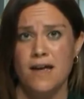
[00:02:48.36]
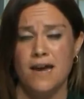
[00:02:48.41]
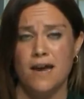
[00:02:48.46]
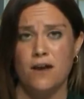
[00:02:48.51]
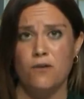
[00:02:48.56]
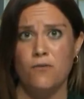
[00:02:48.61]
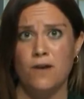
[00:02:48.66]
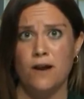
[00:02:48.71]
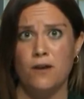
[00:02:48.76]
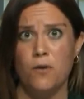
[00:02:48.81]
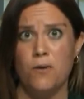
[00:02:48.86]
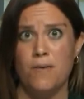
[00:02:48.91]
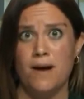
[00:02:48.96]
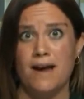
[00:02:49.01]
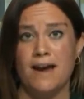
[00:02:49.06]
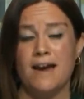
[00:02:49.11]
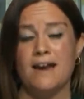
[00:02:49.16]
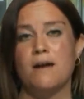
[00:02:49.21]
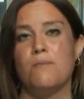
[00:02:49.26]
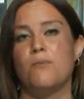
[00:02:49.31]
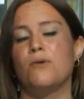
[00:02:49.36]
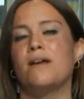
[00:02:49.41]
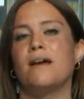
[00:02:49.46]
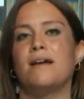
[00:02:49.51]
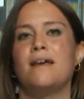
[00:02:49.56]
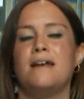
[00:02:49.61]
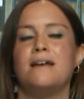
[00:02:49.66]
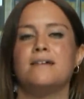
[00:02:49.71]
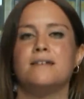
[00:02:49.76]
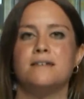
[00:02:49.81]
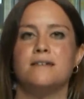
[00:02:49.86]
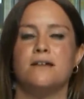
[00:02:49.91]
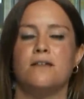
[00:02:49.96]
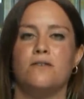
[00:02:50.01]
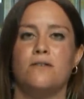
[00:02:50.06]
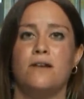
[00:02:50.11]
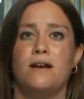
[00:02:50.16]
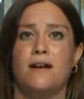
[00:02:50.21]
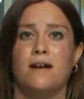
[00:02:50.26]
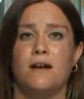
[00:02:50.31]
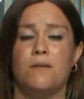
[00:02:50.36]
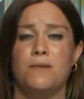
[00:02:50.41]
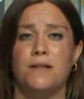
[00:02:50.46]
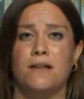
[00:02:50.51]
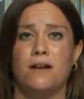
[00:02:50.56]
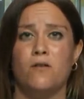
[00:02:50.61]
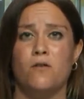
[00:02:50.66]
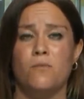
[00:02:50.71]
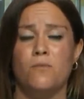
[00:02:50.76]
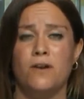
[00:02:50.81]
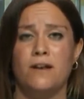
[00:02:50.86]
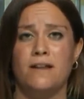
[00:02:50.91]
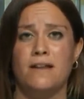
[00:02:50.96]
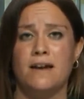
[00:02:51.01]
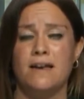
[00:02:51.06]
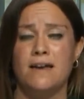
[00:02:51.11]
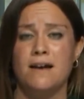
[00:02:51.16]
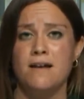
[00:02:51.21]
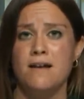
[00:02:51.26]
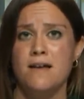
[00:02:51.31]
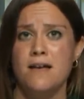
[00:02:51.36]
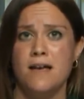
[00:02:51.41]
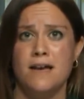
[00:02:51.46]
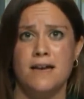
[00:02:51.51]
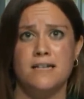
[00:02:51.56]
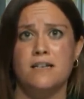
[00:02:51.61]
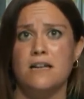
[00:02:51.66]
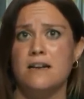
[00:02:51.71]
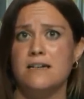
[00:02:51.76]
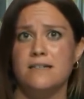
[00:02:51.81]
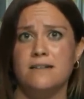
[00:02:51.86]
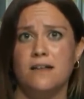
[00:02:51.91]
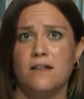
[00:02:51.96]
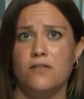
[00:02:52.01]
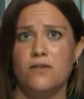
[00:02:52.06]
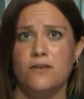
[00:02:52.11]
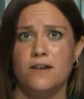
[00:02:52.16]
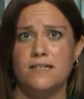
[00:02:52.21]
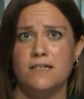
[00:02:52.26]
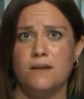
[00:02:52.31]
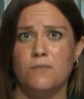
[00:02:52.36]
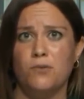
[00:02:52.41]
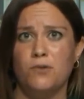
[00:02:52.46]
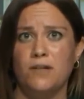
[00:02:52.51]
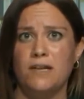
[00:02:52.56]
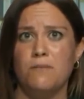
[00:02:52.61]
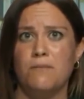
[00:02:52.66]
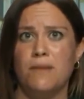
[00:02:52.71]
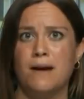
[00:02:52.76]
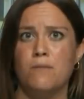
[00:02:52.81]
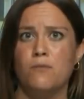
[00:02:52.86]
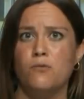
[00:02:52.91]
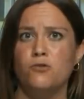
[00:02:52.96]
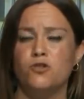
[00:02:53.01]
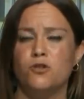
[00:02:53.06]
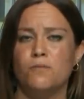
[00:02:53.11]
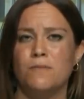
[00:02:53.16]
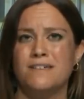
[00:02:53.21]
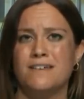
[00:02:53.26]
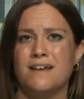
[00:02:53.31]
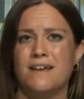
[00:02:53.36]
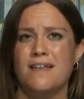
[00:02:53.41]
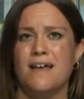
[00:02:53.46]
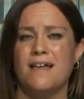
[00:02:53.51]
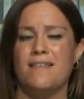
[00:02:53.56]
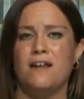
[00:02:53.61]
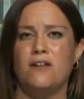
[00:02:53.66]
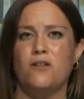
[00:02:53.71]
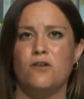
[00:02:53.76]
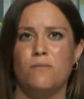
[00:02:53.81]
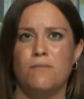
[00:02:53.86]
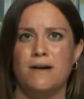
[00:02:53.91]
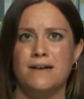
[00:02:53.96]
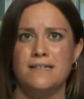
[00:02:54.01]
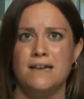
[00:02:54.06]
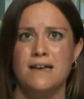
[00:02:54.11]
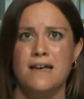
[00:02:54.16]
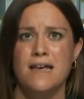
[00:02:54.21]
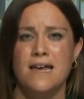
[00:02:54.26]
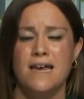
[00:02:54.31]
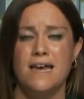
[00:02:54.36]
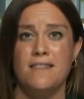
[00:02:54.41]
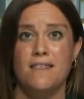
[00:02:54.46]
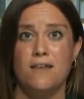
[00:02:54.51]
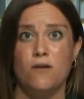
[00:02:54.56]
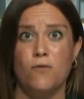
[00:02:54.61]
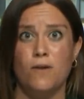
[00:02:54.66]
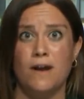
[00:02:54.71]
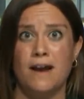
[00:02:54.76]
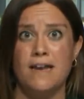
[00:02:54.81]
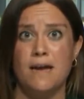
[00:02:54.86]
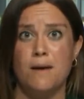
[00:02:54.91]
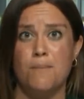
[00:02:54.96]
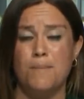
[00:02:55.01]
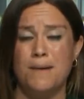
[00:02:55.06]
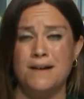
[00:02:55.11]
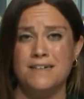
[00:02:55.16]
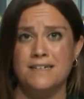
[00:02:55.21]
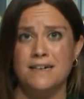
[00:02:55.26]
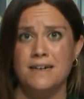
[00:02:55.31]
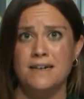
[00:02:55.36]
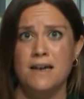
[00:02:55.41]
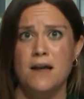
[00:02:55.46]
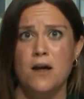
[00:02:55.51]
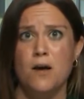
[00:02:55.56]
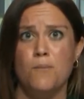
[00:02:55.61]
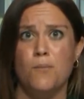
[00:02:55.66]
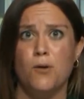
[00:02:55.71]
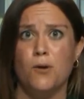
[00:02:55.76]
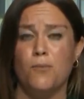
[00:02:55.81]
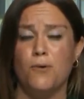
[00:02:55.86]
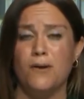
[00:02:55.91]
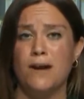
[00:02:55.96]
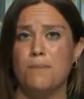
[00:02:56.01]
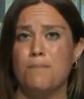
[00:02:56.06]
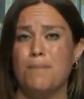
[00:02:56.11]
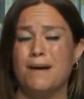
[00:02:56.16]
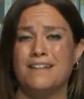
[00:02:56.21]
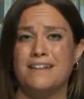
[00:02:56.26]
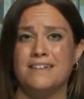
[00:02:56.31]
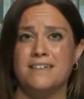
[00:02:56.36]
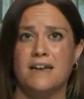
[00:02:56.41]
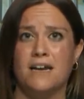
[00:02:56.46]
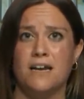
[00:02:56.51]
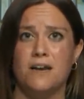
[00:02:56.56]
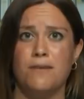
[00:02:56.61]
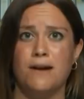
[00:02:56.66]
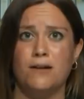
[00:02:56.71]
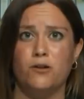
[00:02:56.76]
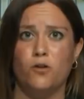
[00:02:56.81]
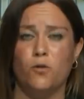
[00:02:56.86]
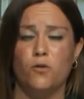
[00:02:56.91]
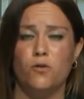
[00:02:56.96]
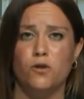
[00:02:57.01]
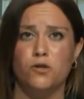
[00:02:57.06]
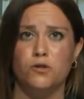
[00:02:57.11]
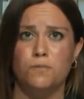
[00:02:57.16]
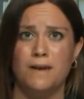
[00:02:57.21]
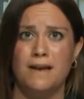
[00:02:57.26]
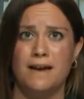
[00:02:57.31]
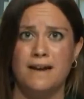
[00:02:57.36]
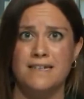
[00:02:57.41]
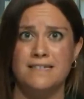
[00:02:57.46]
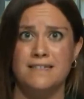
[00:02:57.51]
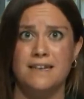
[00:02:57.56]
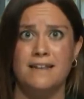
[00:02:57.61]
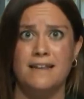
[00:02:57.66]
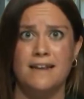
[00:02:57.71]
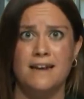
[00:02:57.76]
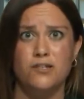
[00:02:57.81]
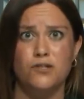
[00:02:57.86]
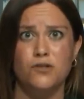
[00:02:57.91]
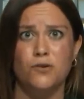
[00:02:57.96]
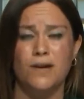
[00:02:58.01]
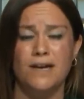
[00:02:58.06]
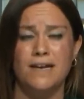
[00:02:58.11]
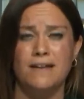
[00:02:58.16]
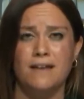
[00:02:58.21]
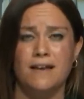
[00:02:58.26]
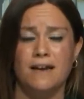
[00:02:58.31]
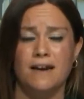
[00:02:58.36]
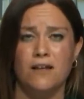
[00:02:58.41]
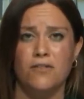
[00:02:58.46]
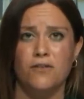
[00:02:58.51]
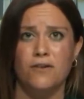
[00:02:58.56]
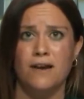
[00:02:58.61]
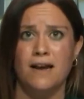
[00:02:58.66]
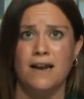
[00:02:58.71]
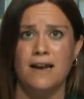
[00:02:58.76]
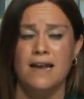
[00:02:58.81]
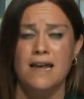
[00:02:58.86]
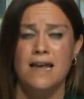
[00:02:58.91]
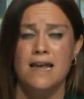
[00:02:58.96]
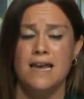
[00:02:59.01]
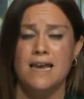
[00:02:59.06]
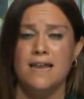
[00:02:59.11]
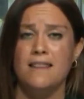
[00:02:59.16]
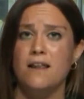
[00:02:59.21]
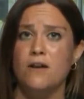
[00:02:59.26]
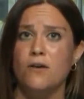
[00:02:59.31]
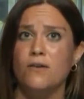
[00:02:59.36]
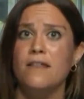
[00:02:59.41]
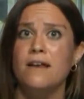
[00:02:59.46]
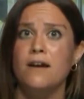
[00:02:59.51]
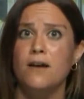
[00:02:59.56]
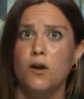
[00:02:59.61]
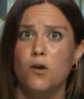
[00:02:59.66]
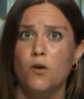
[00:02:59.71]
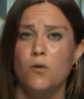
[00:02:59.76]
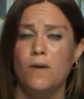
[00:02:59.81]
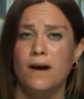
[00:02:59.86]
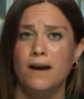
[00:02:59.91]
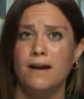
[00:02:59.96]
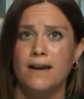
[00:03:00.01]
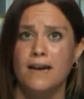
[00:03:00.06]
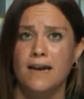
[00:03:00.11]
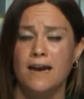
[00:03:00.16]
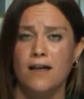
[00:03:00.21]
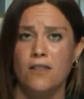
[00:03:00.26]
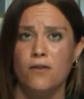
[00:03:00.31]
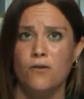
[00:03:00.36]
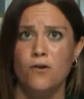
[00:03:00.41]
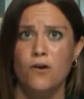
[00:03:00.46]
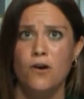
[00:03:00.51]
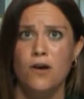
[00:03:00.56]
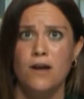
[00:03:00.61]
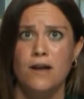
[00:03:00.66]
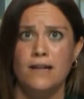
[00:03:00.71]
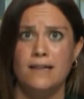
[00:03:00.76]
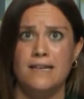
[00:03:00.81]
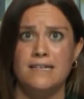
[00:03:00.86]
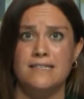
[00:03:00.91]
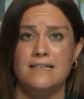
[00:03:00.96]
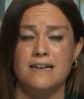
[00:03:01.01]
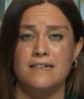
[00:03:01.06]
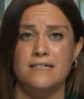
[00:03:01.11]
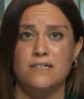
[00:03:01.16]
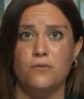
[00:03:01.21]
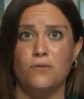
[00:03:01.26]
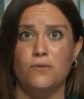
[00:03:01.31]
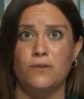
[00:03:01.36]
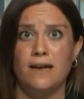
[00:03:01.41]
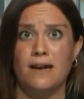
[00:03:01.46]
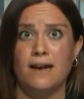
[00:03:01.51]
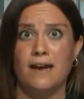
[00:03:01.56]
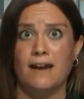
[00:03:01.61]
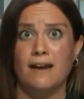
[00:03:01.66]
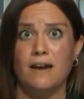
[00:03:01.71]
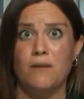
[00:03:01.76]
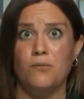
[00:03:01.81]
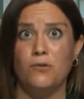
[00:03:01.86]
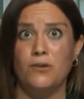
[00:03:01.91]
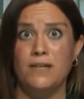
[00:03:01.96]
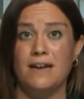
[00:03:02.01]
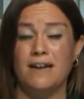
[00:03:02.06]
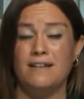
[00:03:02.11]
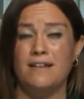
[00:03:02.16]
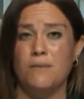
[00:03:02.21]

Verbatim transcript: en una nueva era, porque aquí la sensación en la capital comunitaria es que las intenciones de Putin van mucho más allá del Donbass y de Ucrania, pasan por poner patas arriba todos los pilares del derecho internacional y del orden global creado desde la Segunda Guerra Mundial.